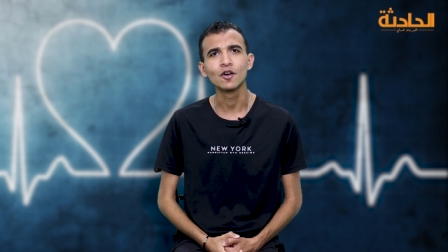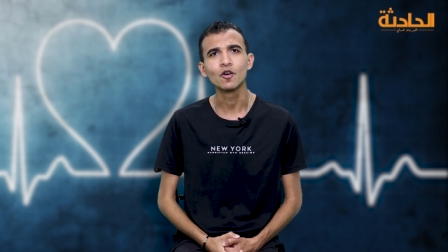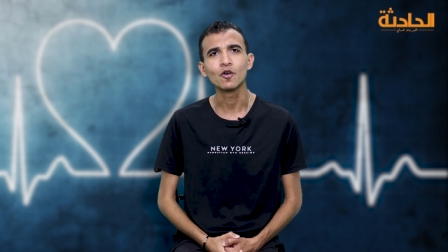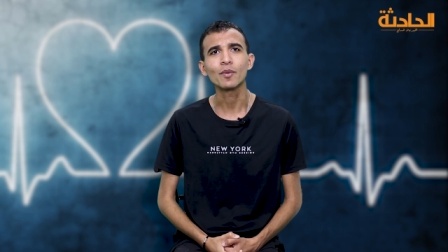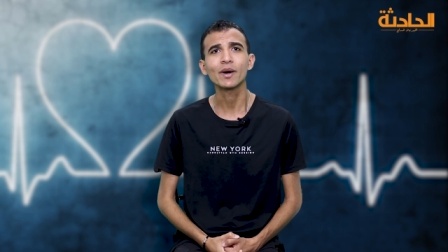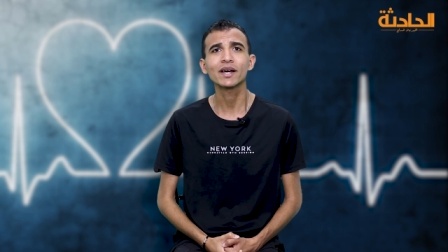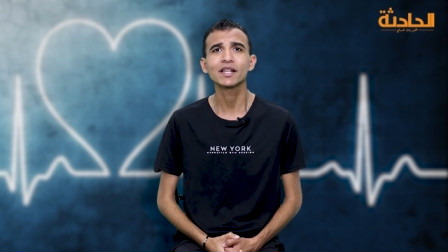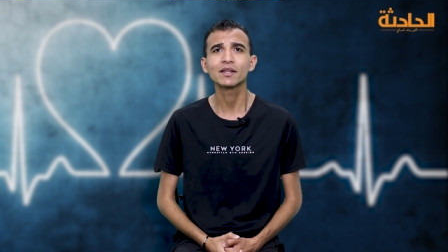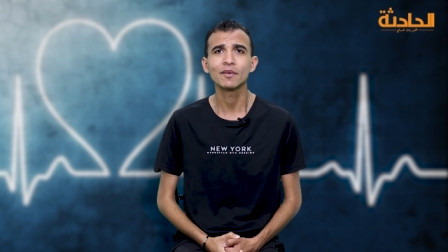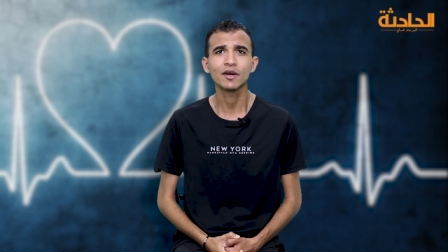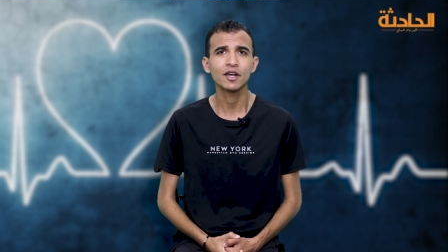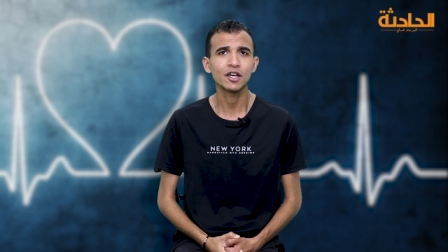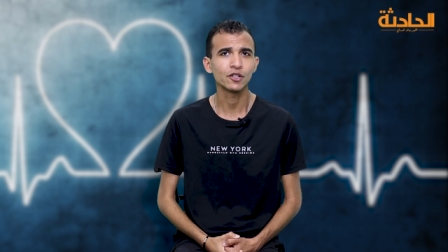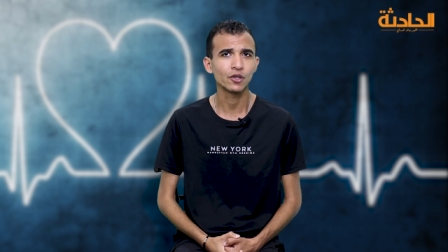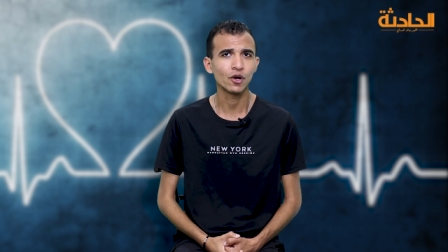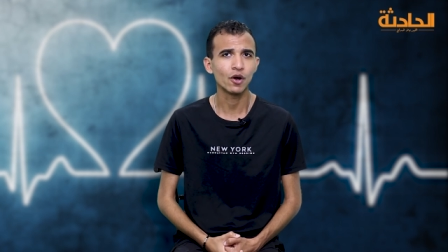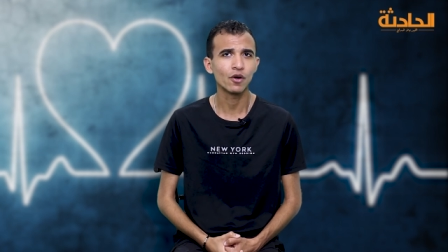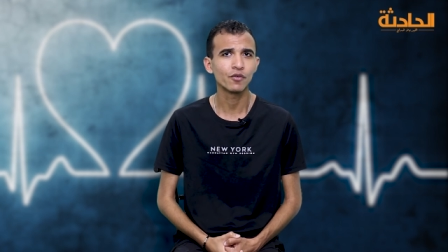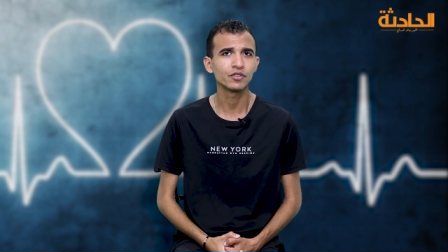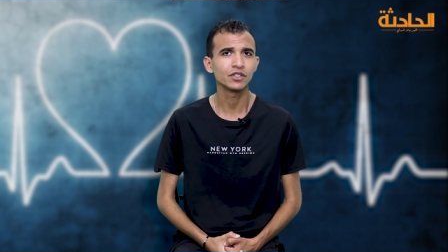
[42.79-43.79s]
وبعد ما كان
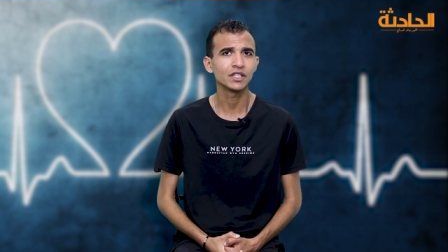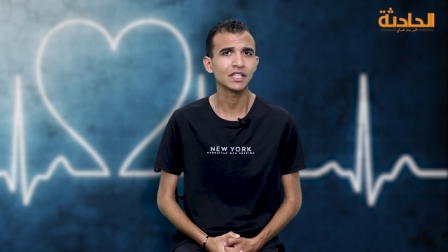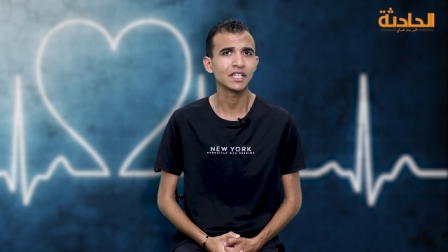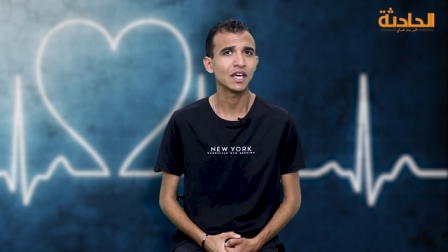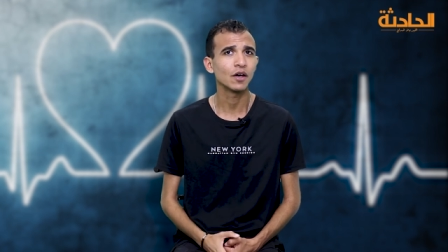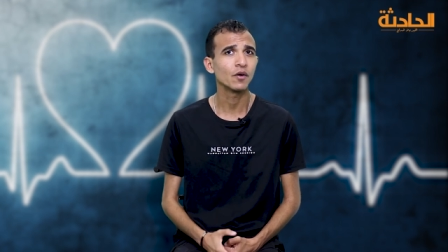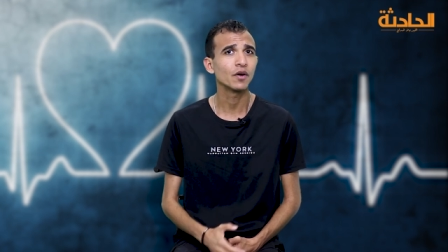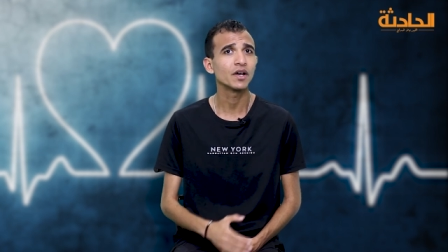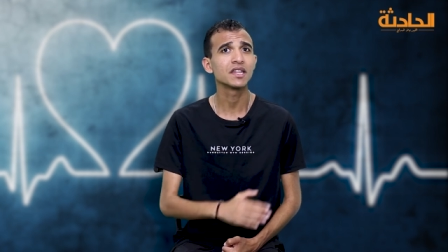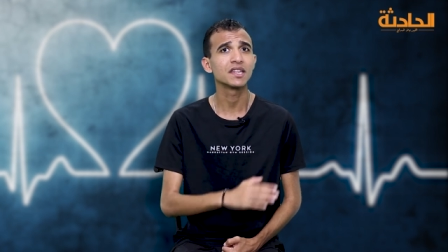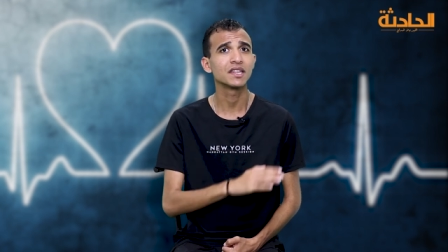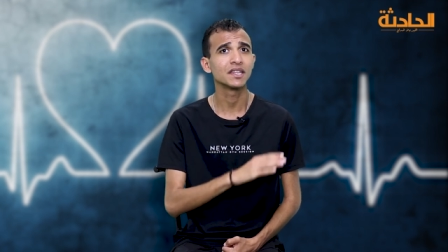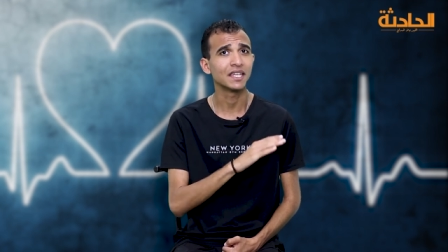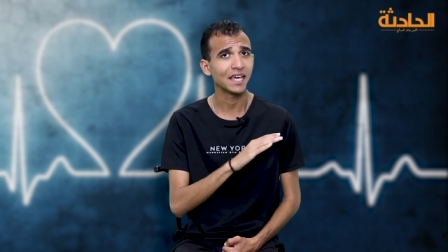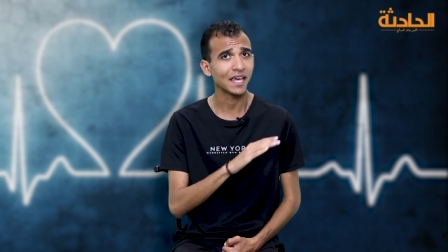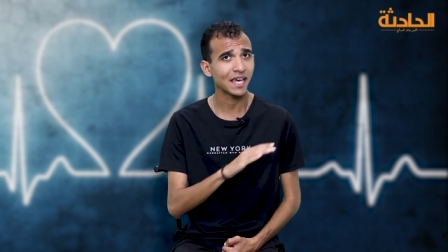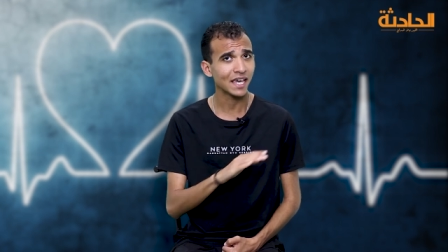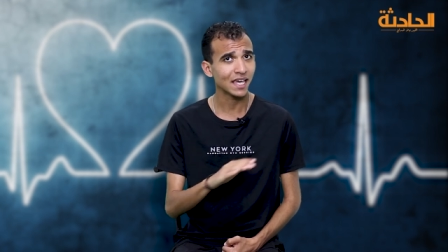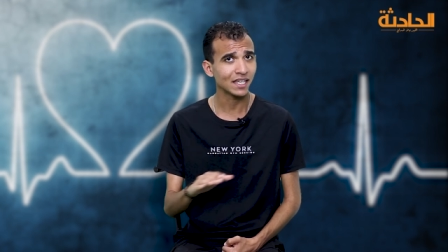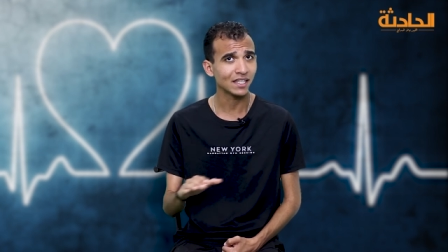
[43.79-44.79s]
رافض الجواز
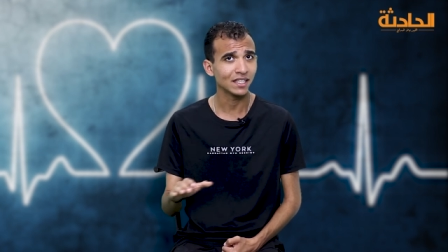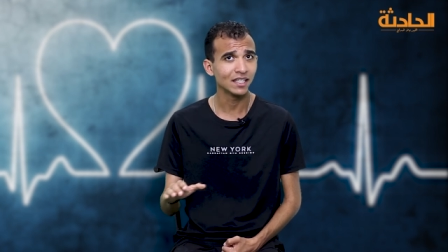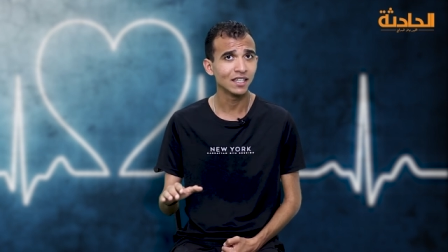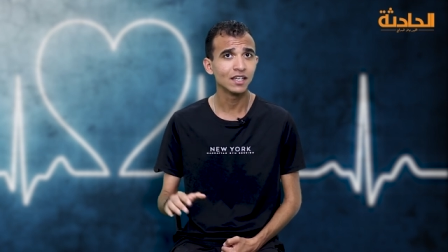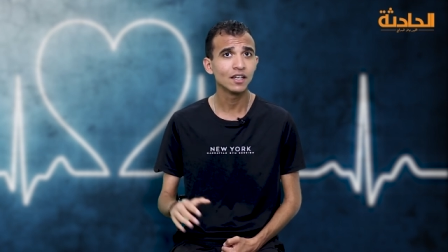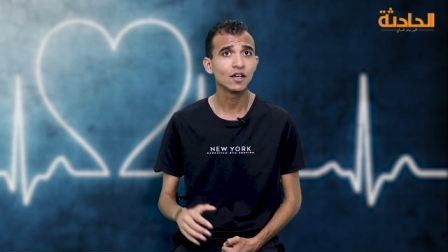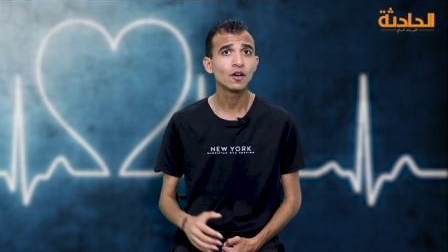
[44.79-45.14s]
نهائي